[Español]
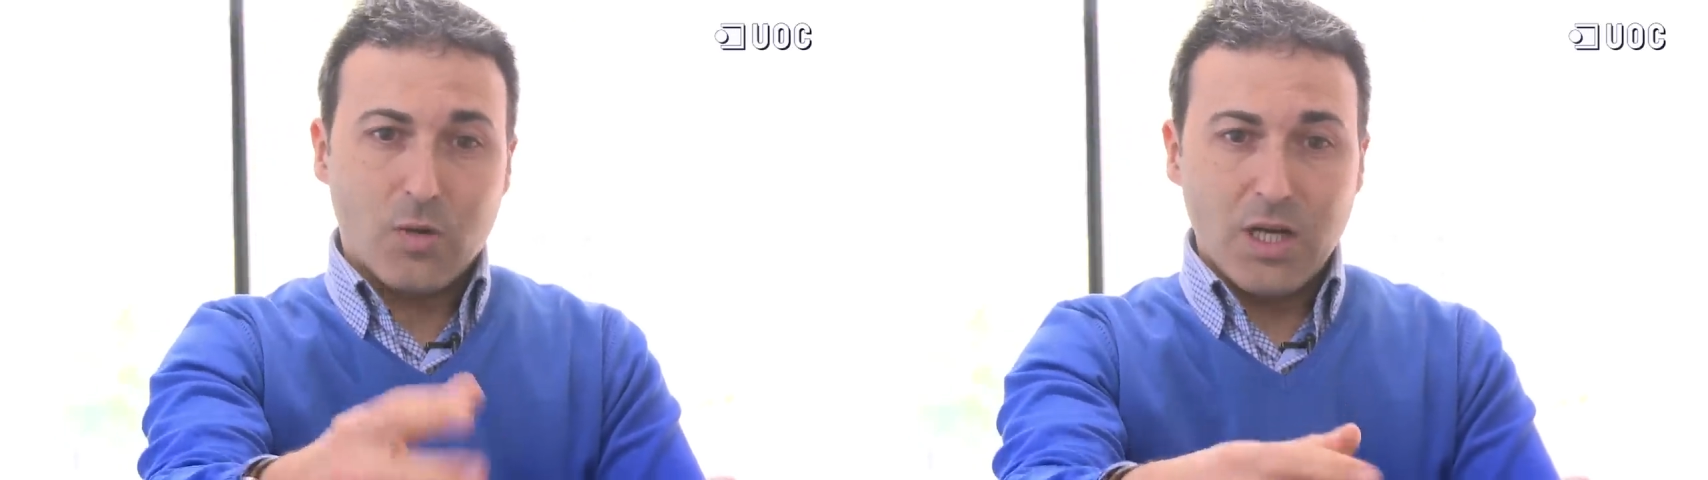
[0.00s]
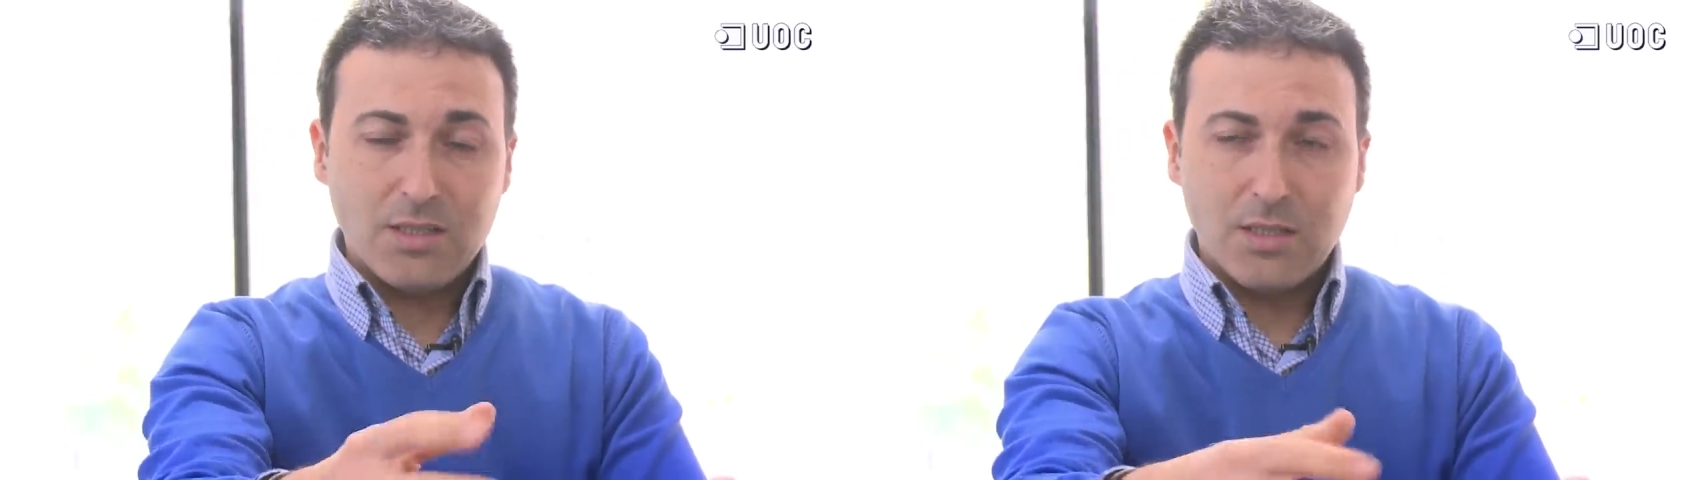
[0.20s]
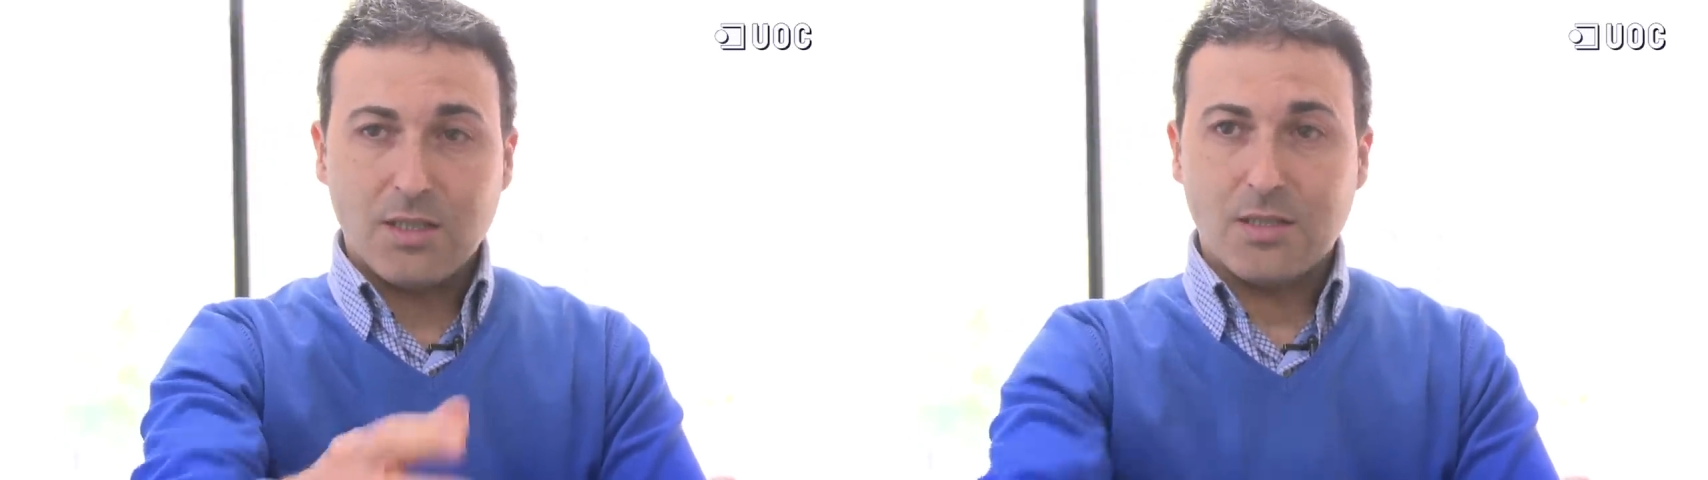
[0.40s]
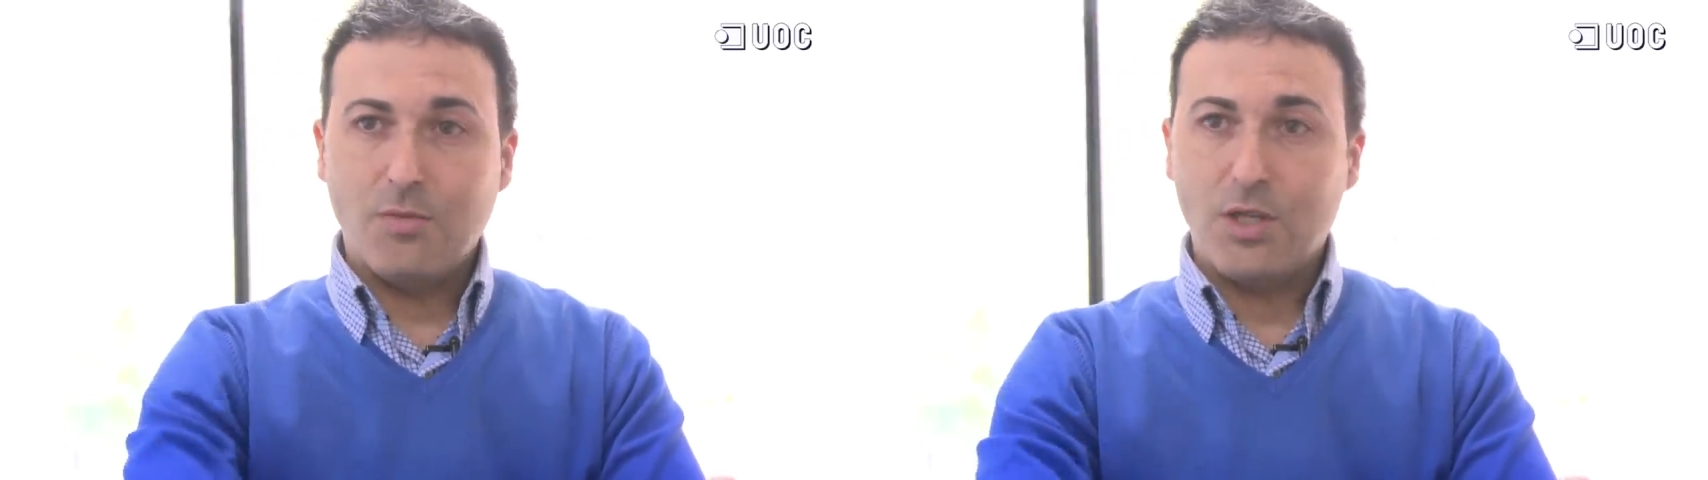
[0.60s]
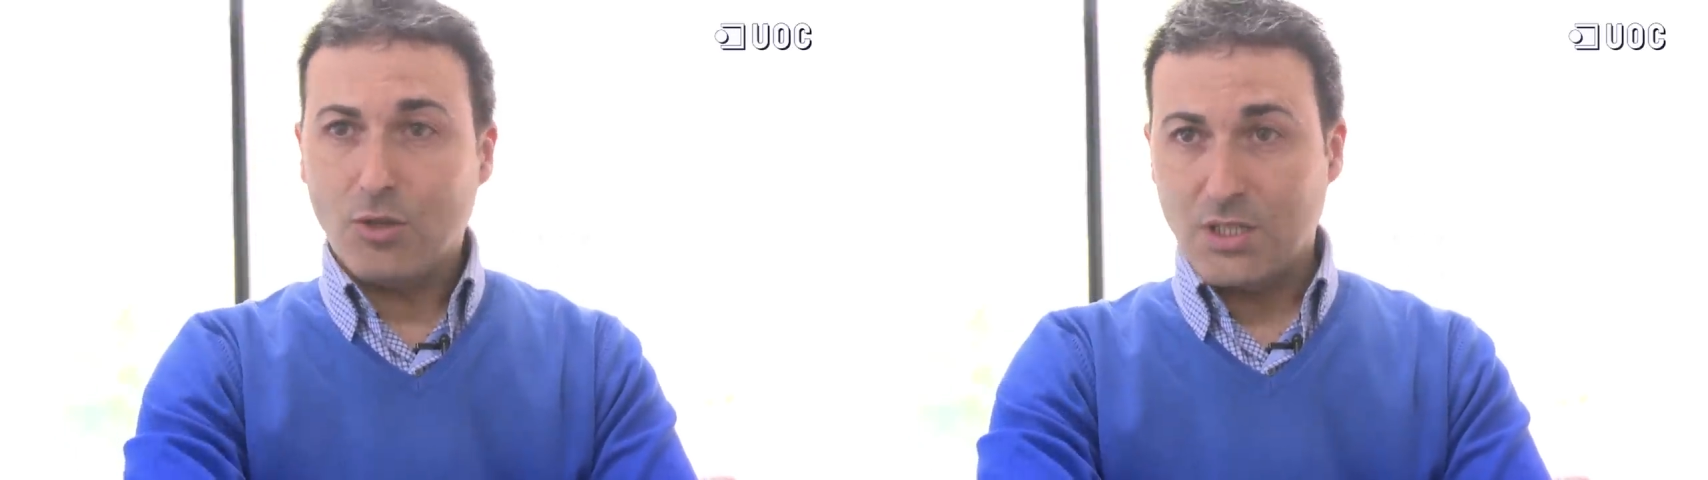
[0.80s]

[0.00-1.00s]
cuál es el tratamiento